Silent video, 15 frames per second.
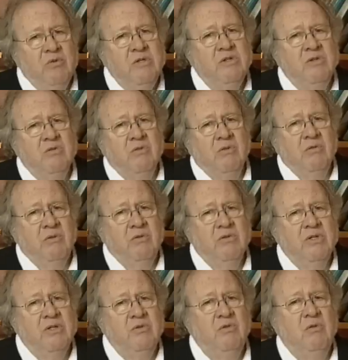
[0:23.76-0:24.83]
disons que
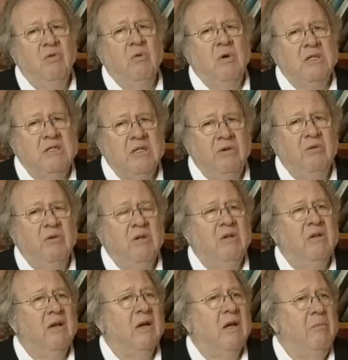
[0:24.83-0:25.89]
c'est une loi
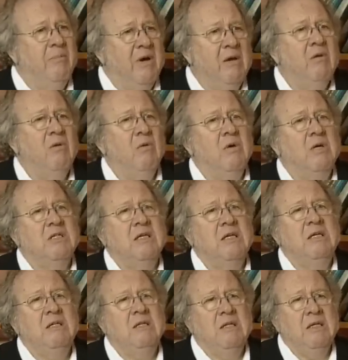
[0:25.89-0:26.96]
sécuritaire et pas une loi
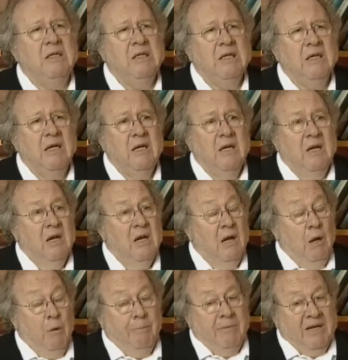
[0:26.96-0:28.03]
sanitaire,
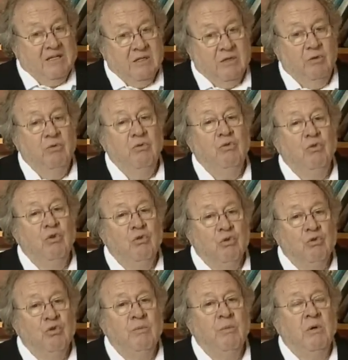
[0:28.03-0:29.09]
parce qu'une de nos
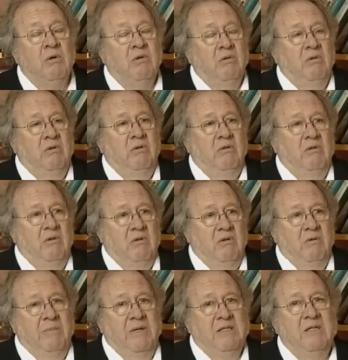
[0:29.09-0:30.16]
demandes
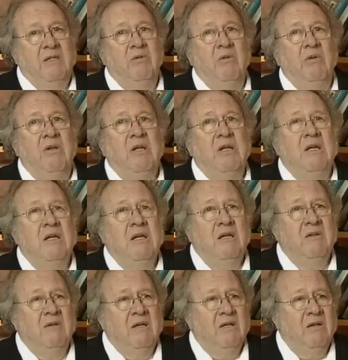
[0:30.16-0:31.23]
en particulier
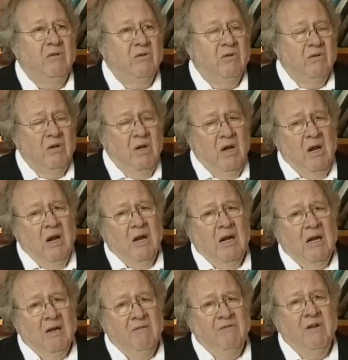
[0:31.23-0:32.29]
était que
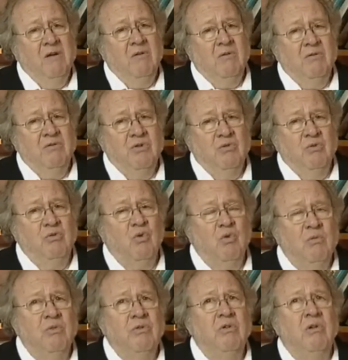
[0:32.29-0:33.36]
la référence aux
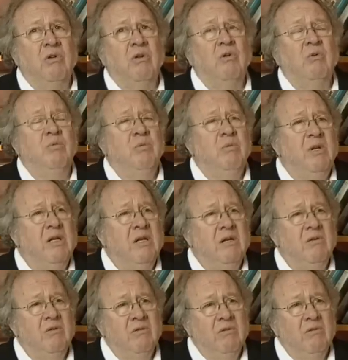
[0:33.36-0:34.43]
troubles de l'ordre public
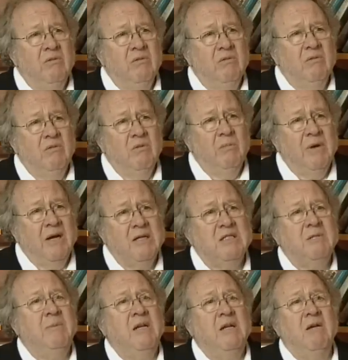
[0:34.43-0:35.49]
ne, ne paraisse
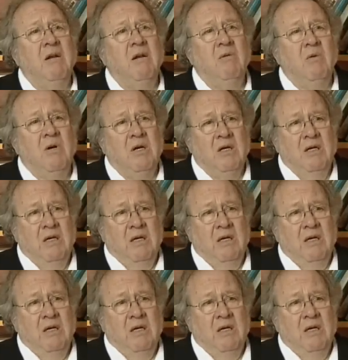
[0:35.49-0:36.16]
pas dans la loi.